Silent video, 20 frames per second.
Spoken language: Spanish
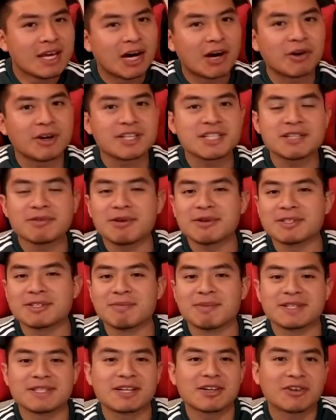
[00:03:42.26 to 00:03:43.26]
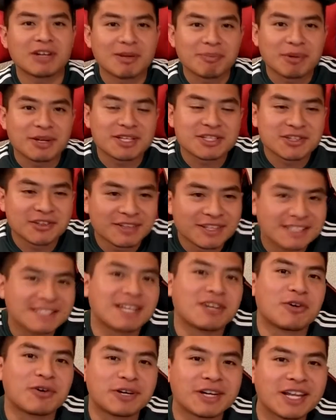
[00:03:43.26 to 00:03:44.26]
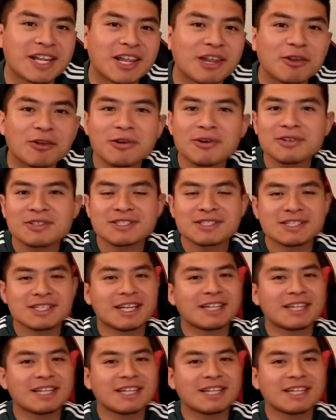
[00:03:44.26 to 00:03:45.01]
Ahora sí, vamos a empezar con la predicción de esta jornada 2.